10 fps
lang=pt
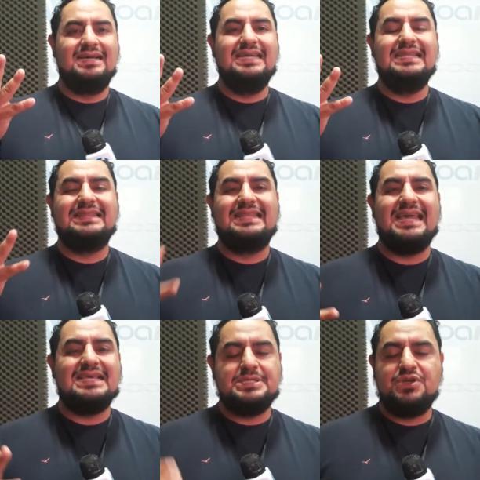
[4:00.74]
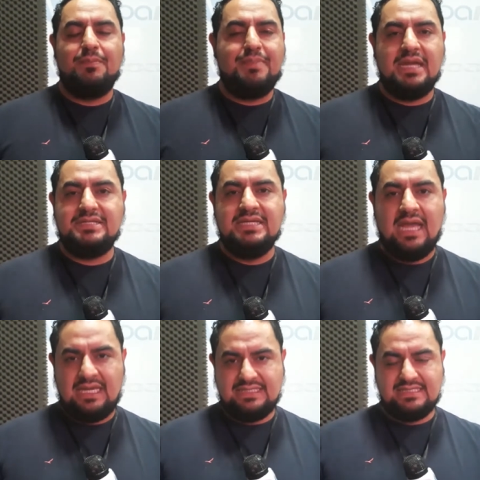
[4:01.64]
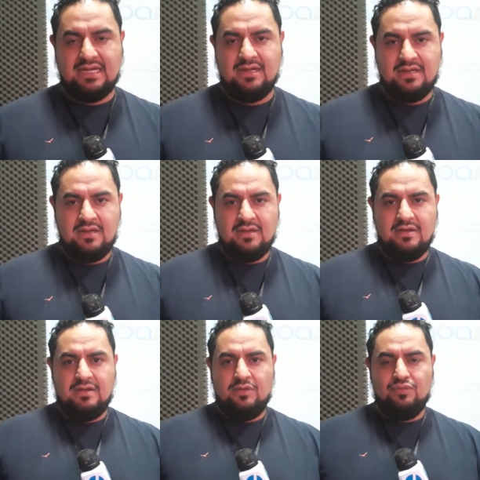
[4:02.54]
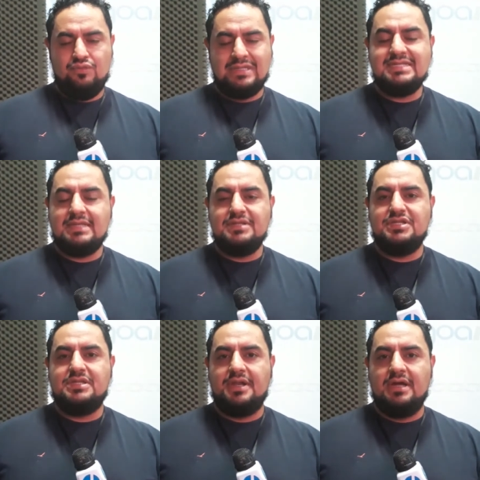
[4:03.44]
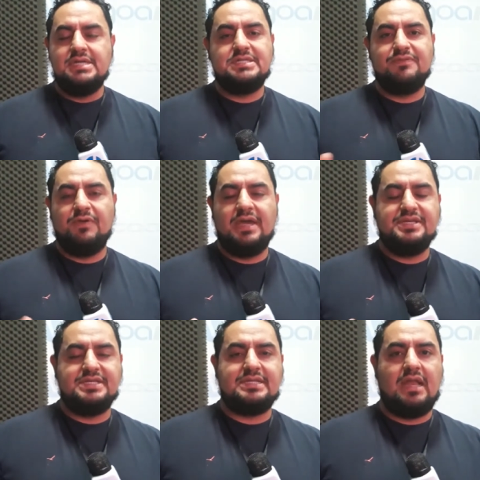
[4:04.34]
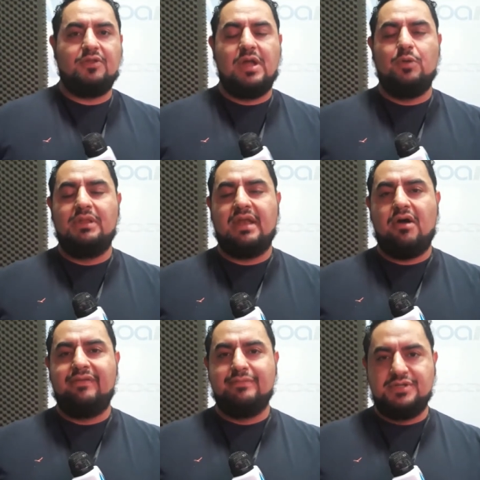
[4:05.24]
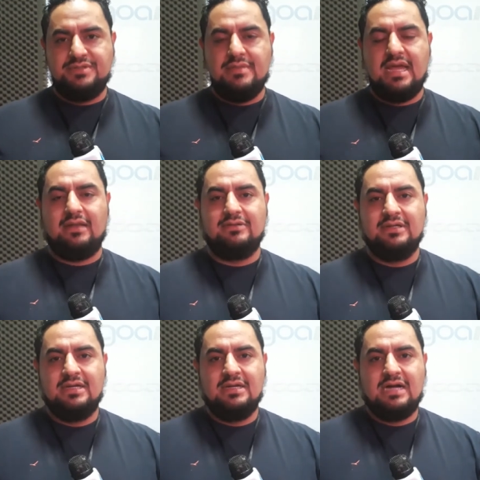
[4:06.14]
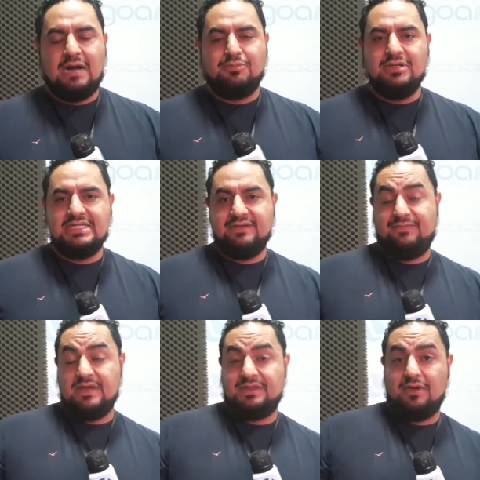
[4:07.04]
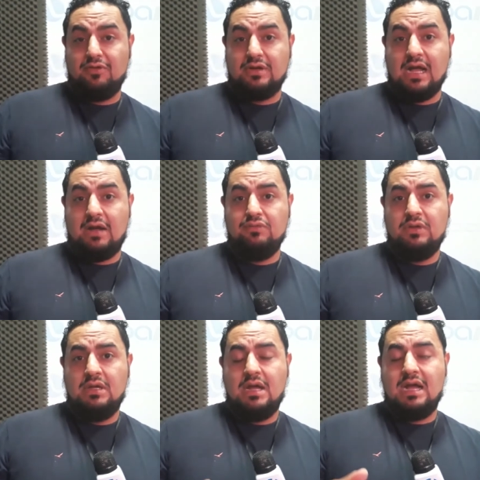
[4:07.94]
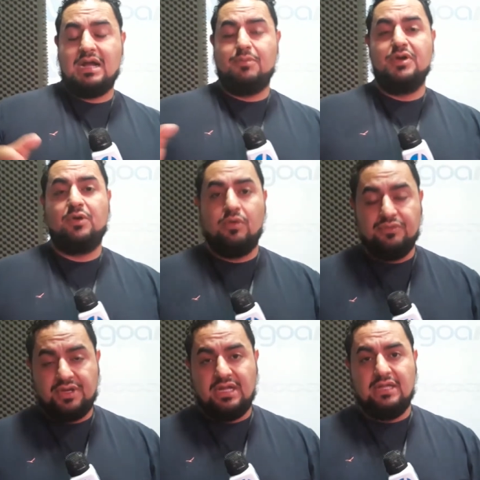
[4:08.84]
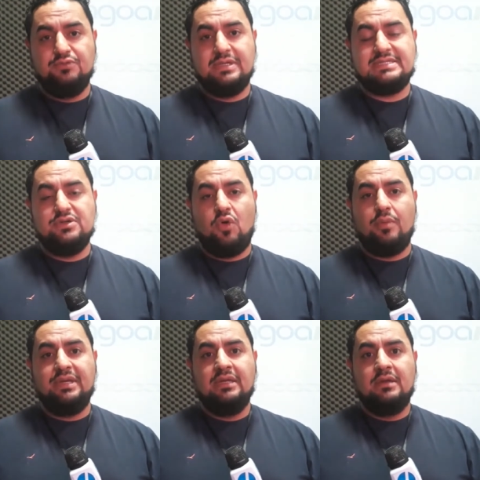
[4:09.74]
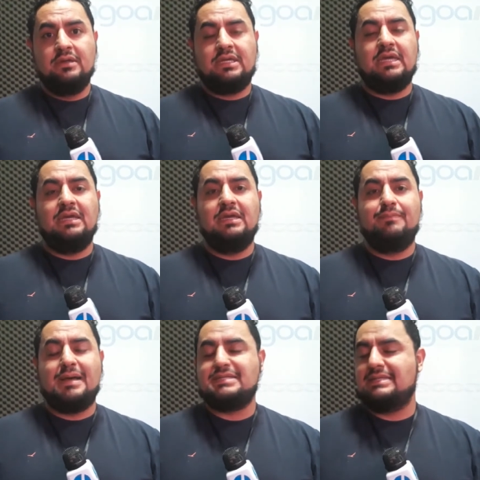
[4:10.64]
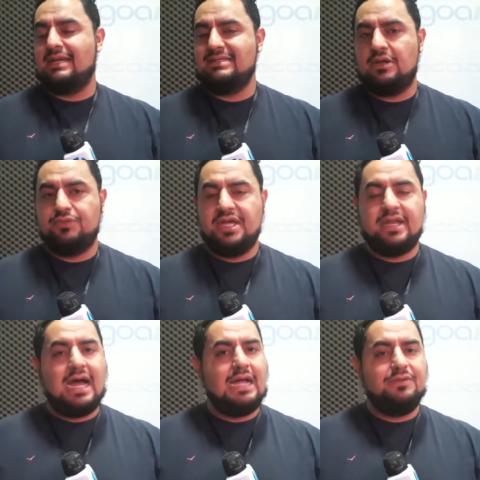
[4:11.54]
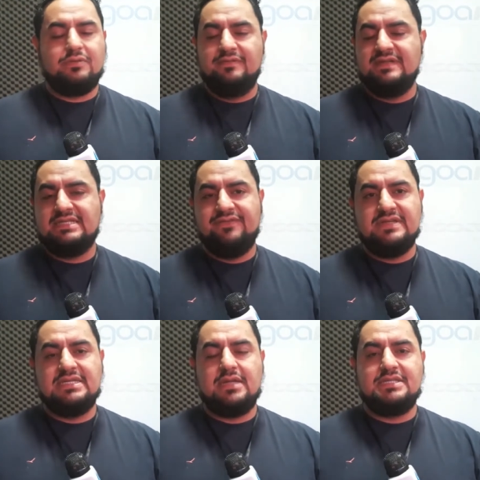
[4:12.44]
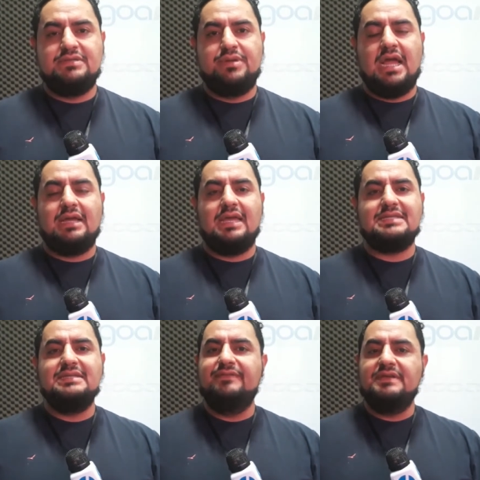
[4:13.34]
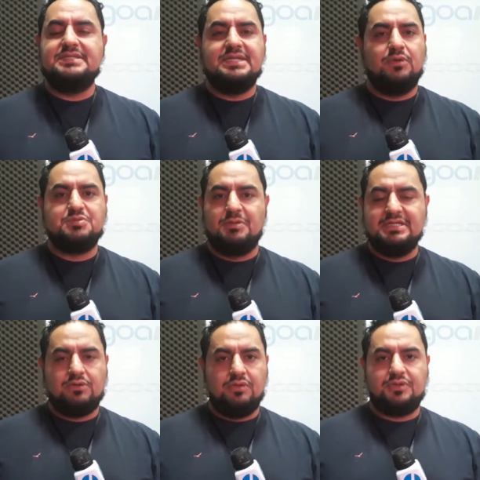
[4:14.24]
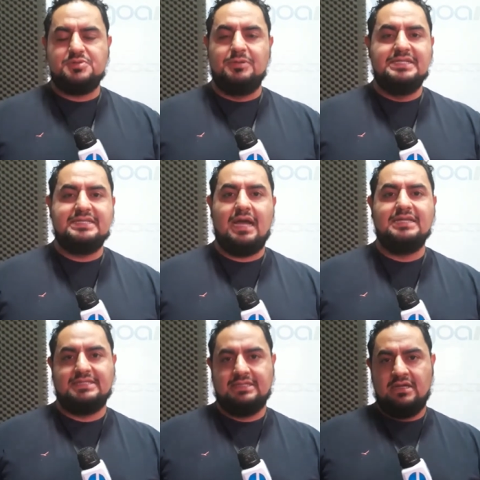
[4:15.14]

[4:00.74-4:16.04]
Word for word: e desobediência. Um acidente de trânsito foi registrado na rua André Hoffman de Melo. A polícia foi até o local, acabou encontrando esse homem que, bastante alterado, com visíveis sinais de embriaguez, investiu os contra os policiais.